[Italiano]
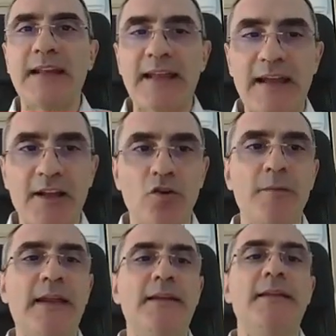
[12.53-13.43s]
tre
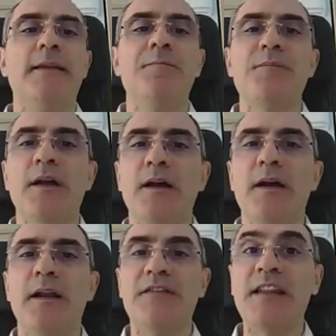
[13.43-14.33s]
argomenti.
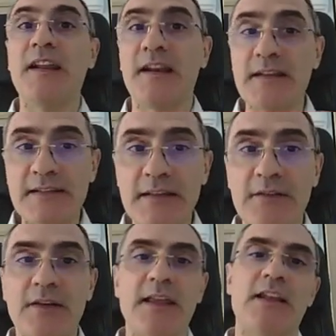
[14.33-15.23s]
Eh, la Federal Reserve che